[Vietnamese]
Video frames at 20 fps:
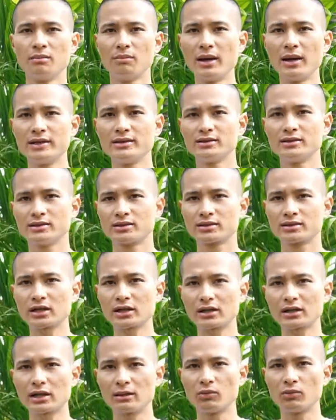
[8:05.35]
Mình
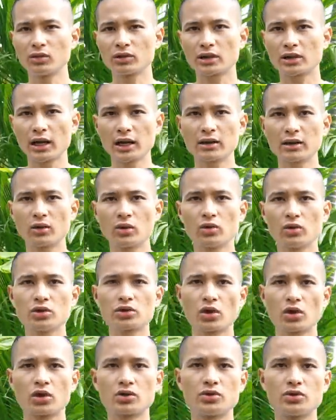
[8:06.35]
rất là muốn kết nối
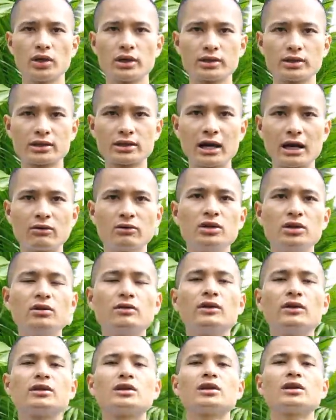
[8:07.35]
trò chuyện giao
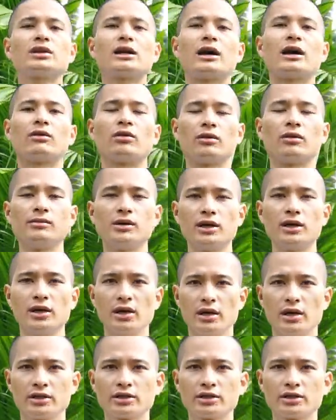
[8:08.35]
lưu với tất cả mọi người.